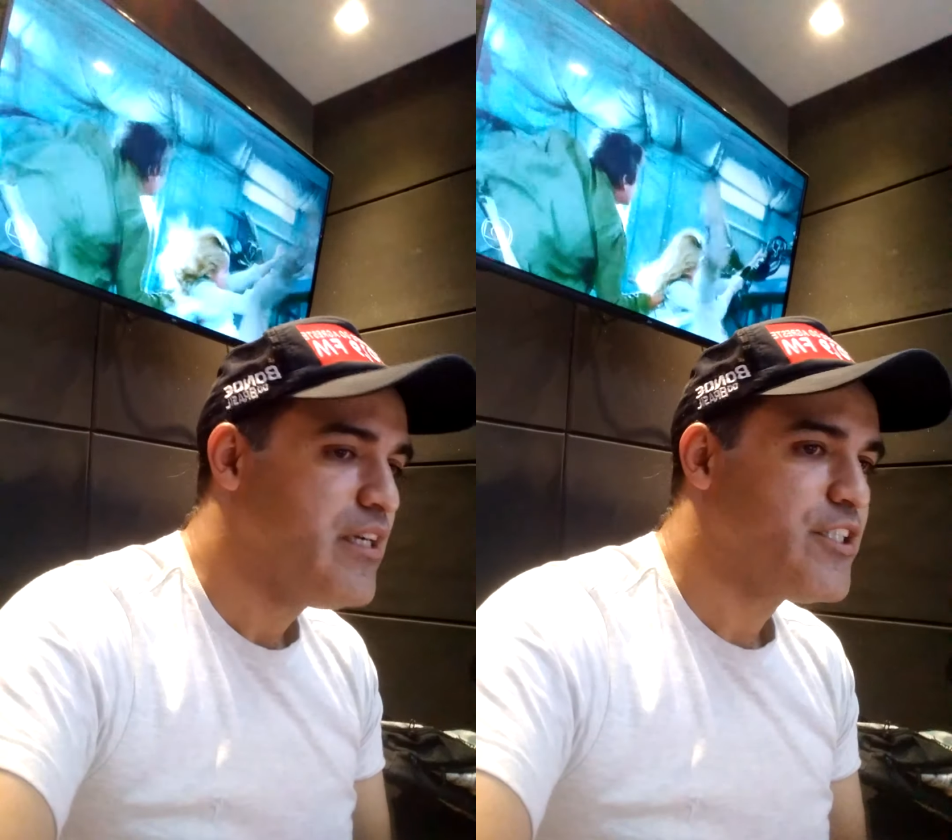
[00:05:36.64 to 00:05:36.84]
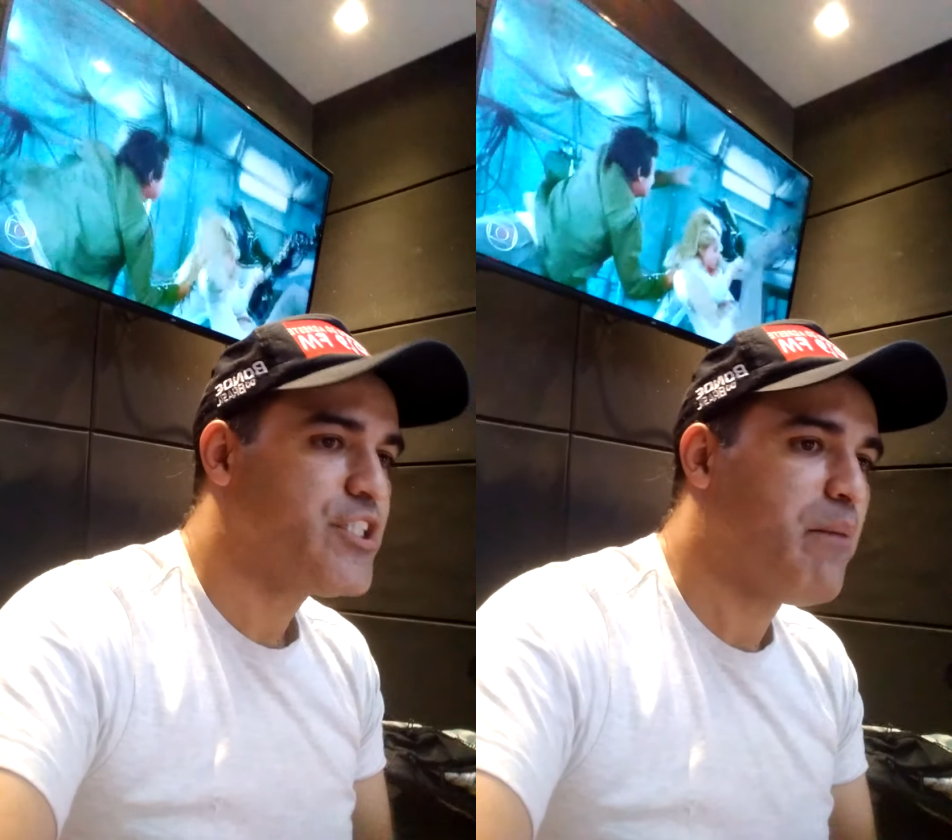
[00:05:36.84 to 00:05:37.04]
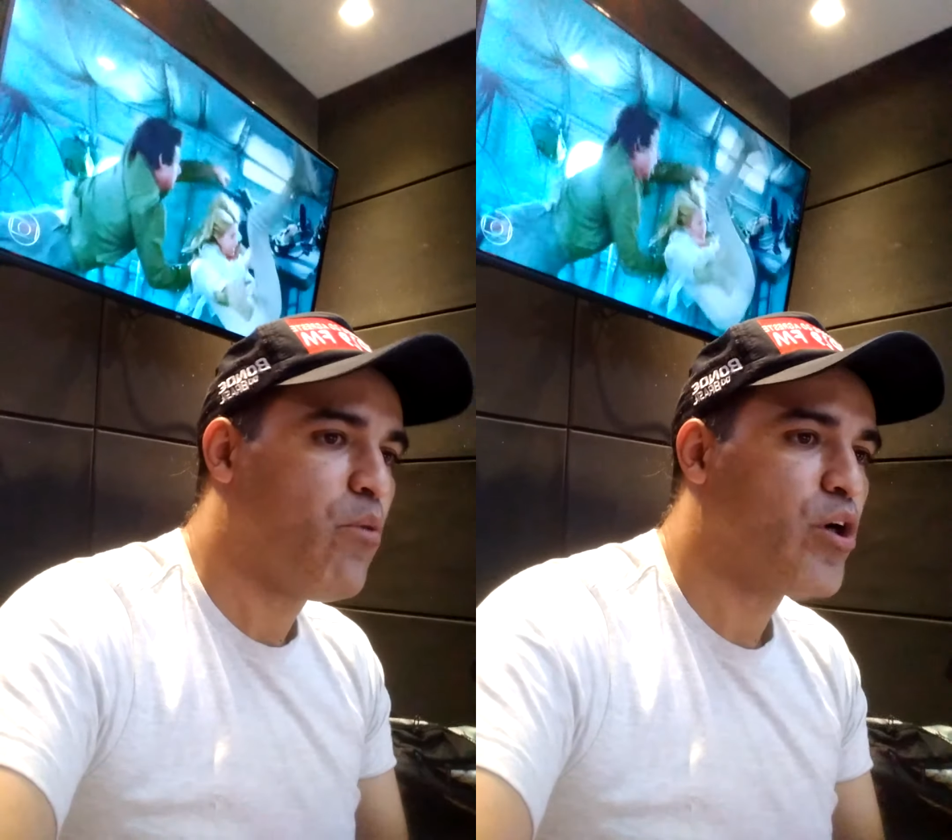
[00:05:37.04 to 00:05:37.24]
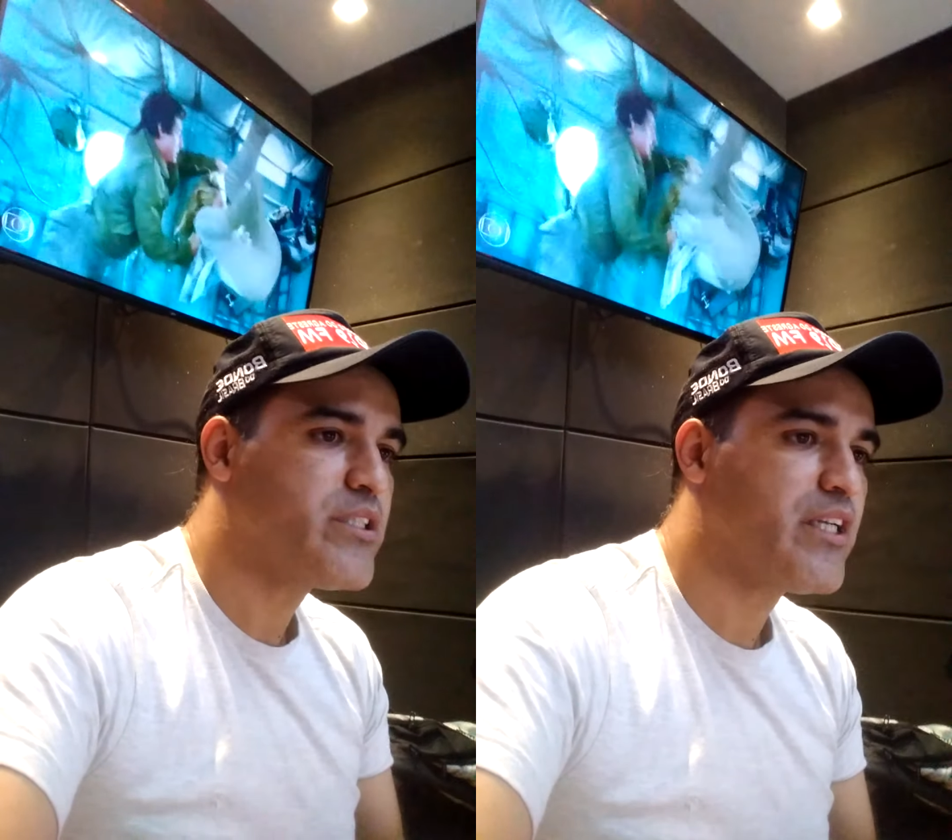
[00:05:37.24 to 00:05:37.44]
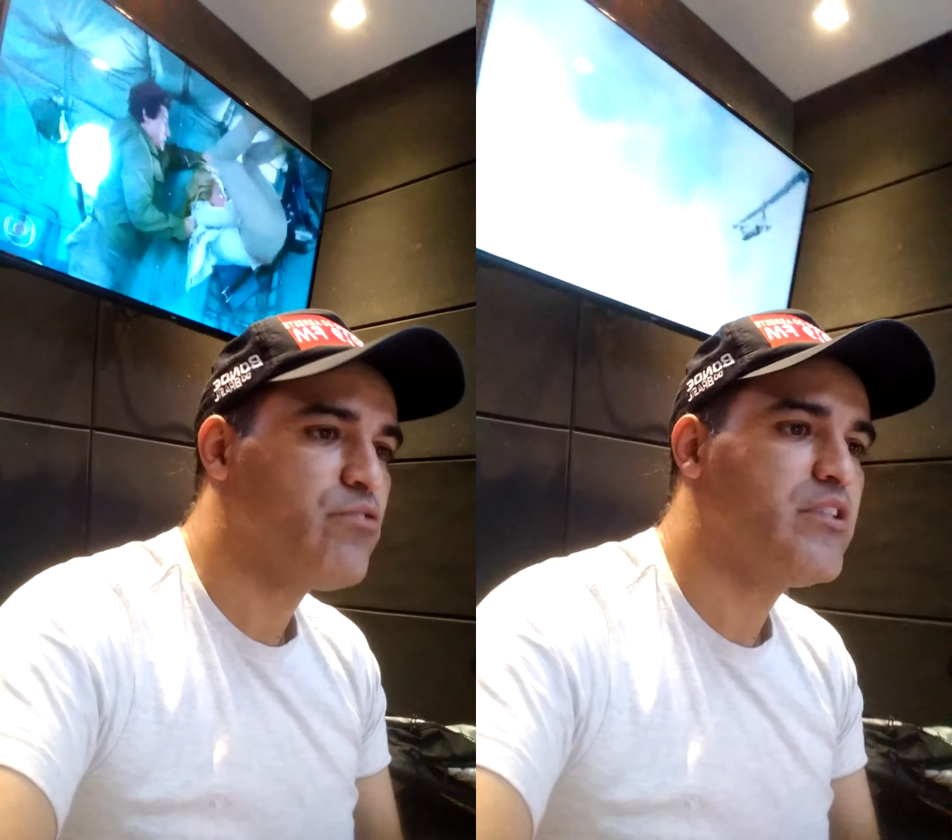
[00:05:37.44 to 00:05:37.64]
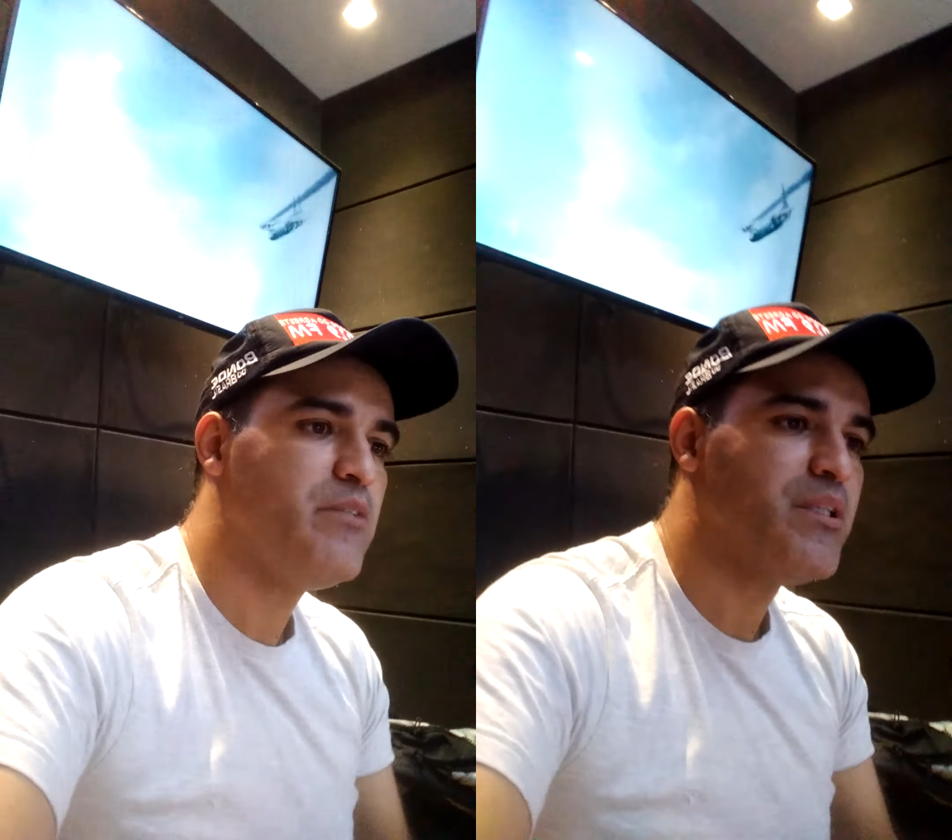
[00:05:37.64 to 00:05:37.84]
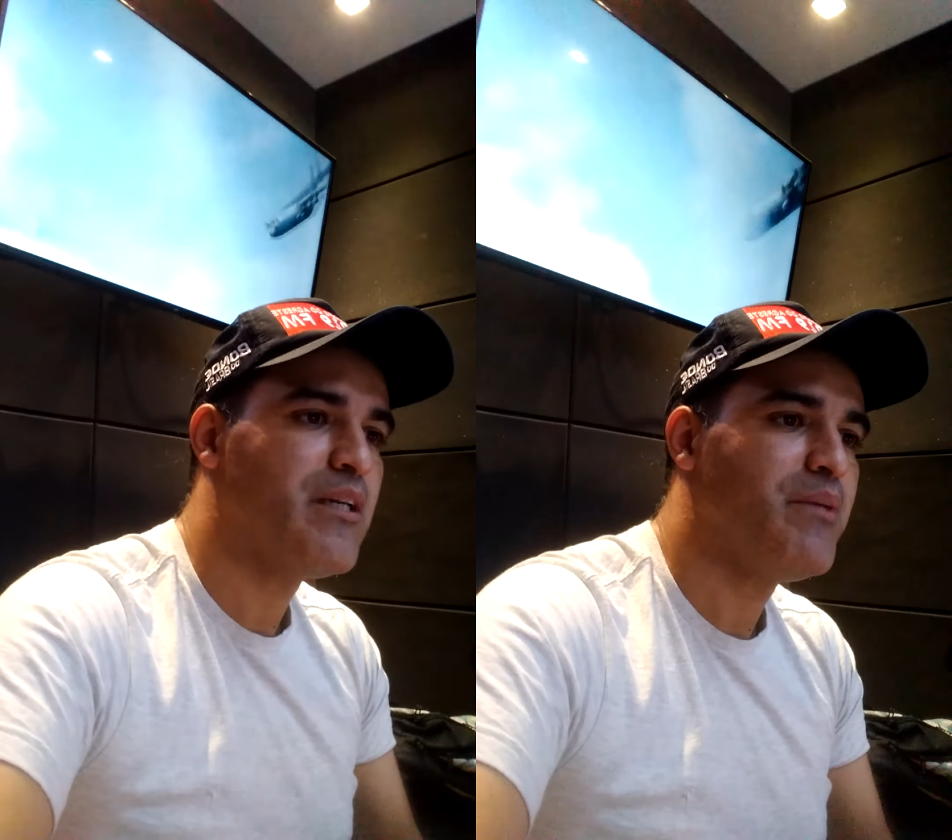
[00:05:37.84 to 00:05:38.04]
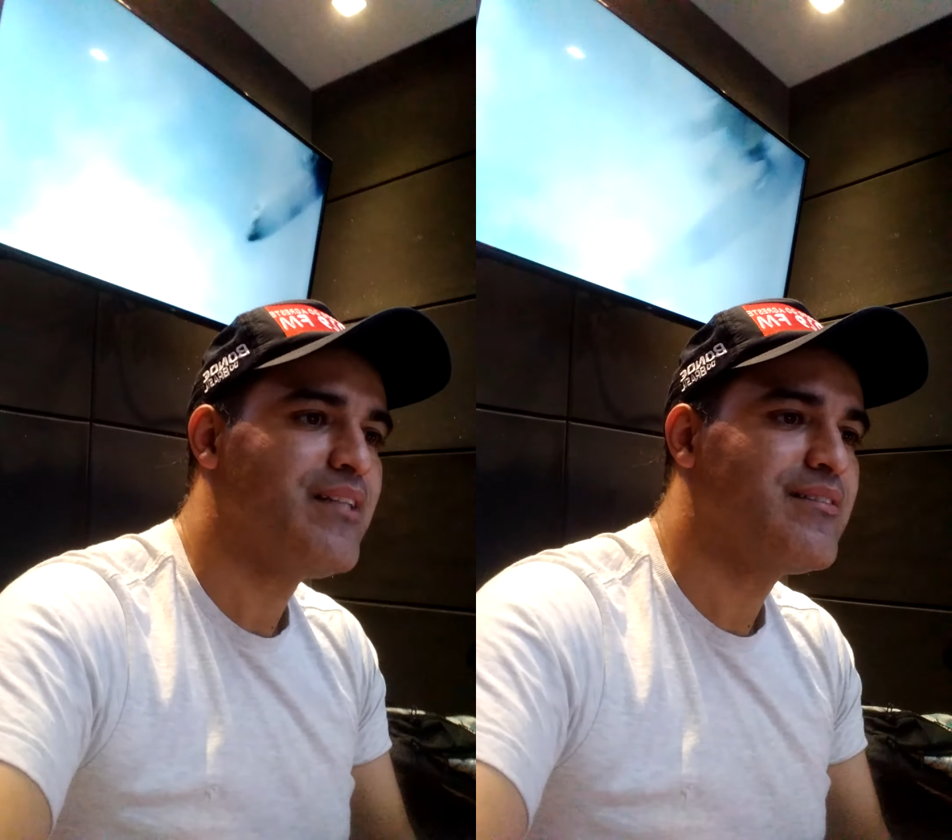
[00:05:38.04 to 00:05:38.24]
já mostra que o time também